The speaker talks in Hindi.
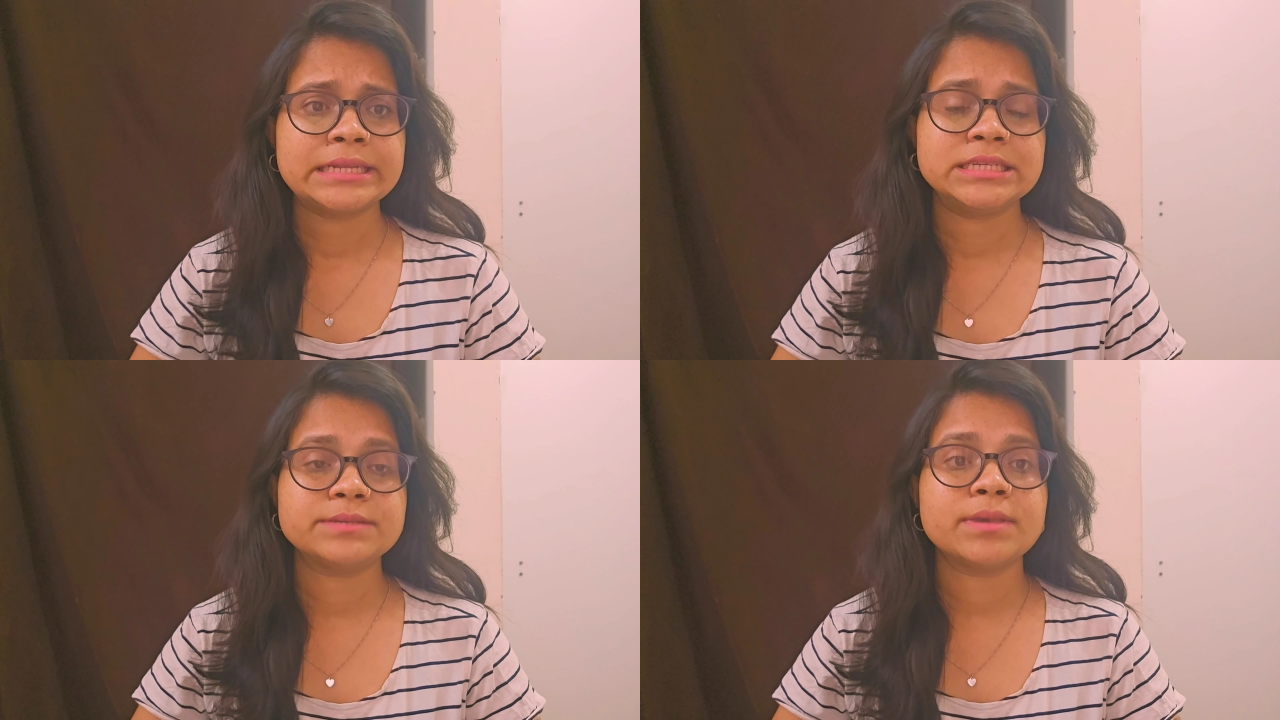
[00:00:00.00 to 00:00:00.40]

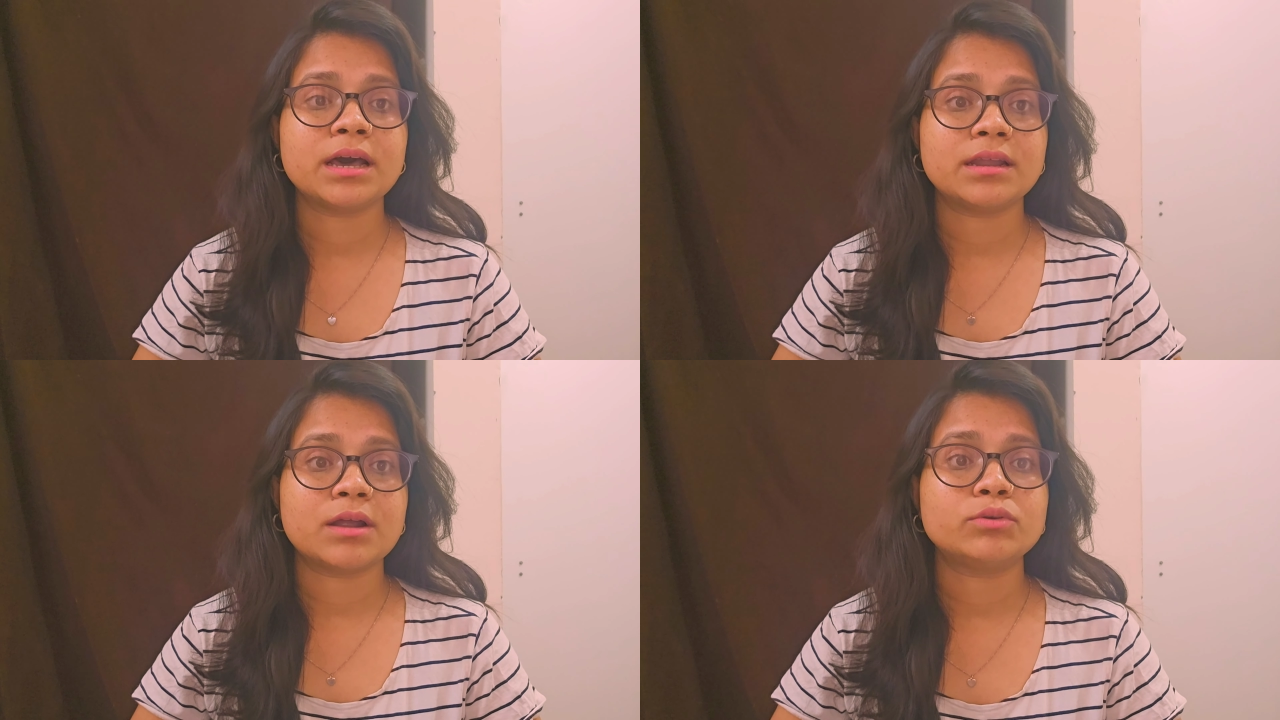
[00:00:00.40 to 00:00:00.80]
जिसमें
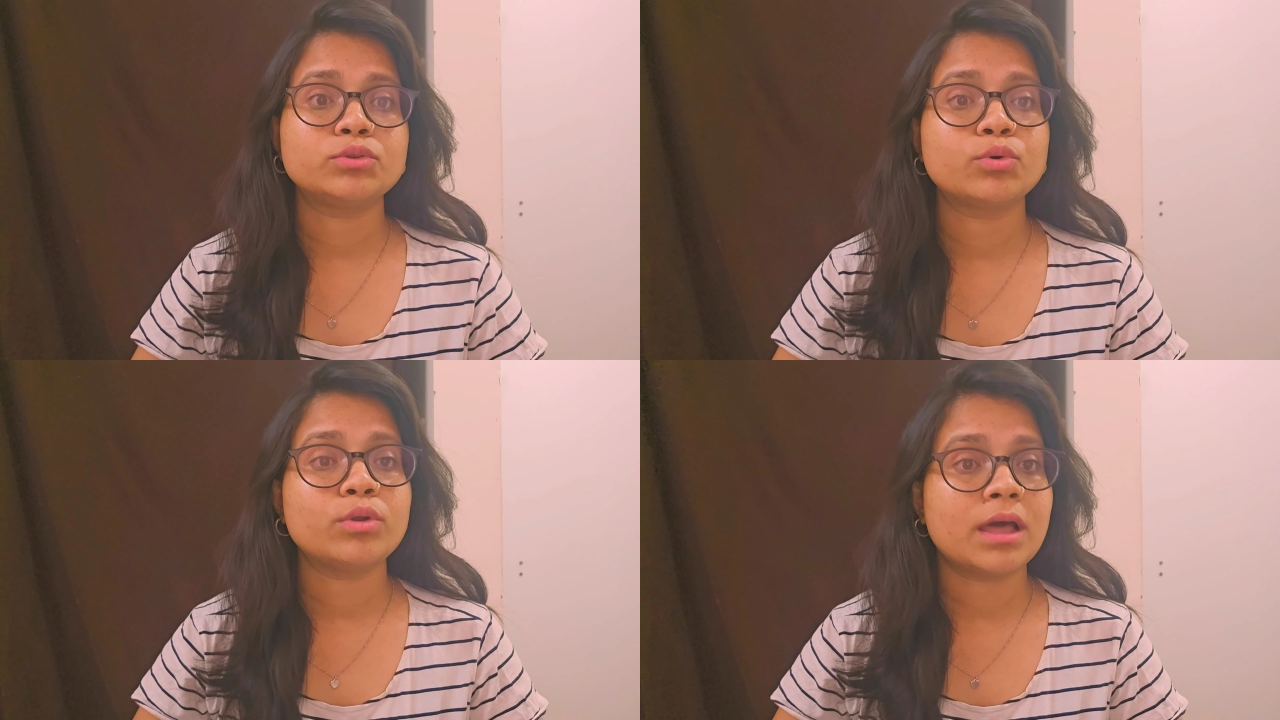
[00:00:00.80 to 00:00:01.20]
अराउंड
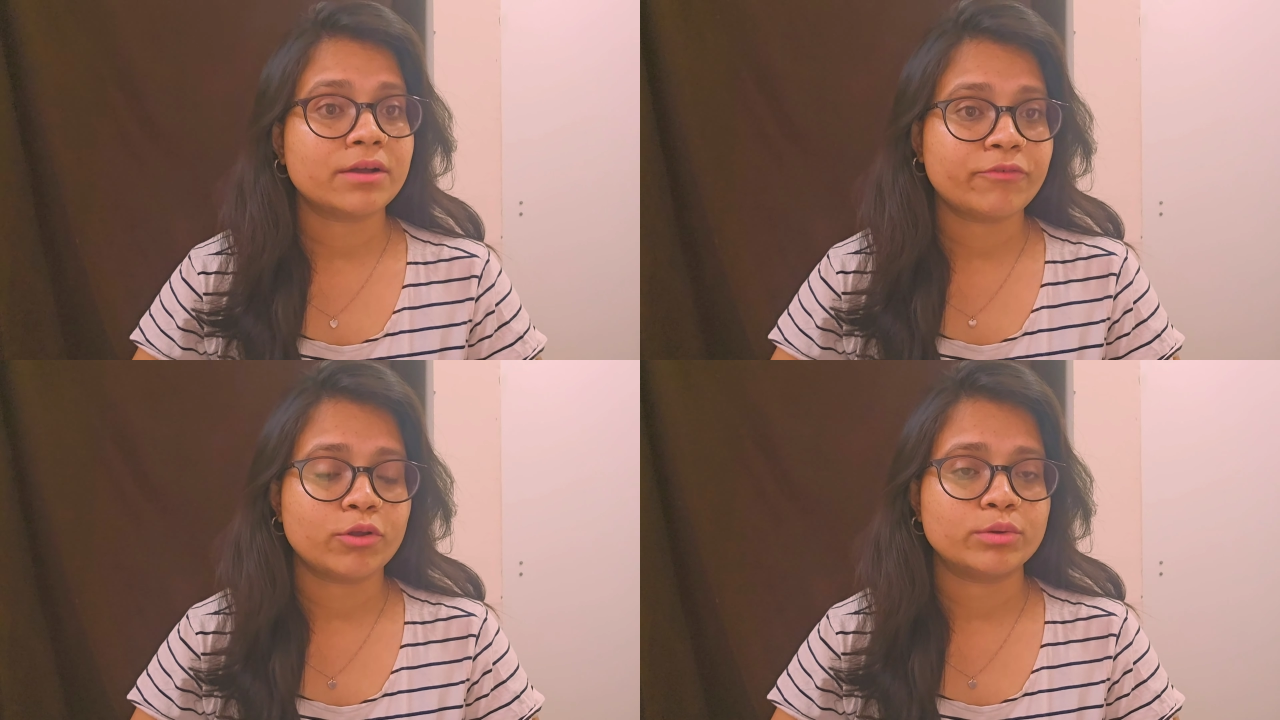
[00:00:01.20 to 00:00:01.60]
दो
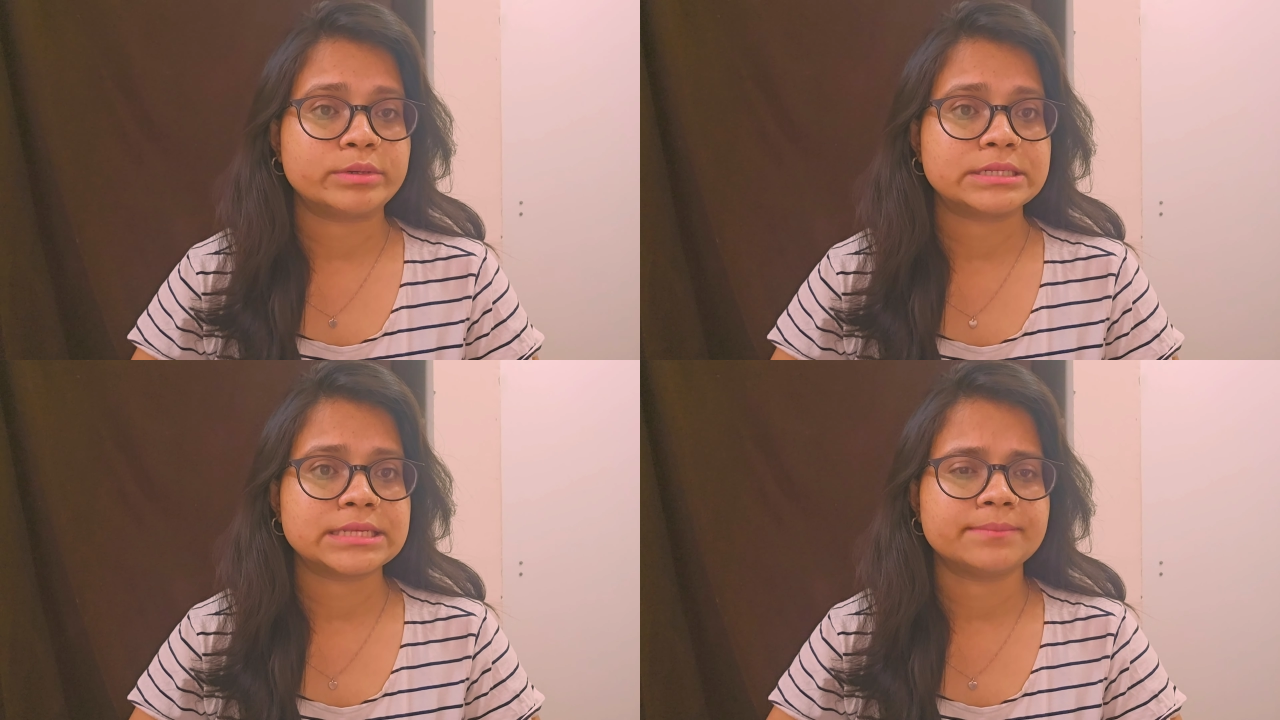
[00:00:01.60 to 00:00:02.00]
लाख
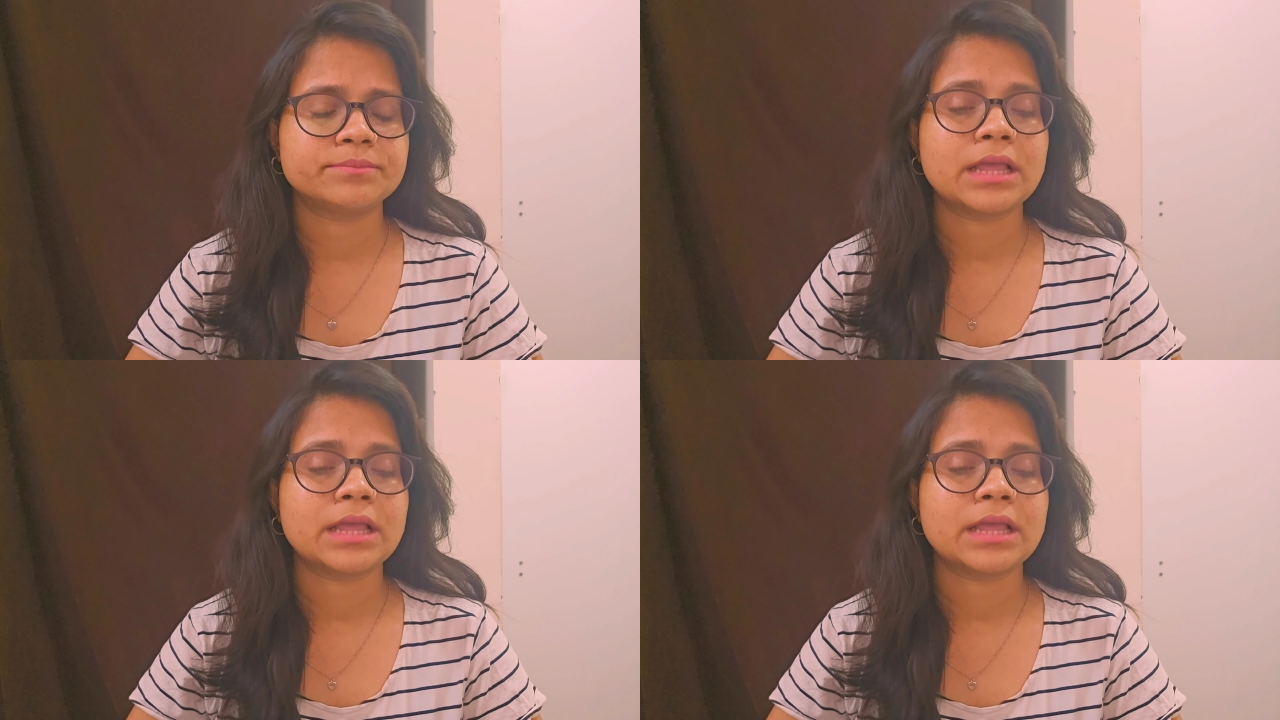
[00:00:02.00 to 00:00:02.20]
फॉलोअर्स हैं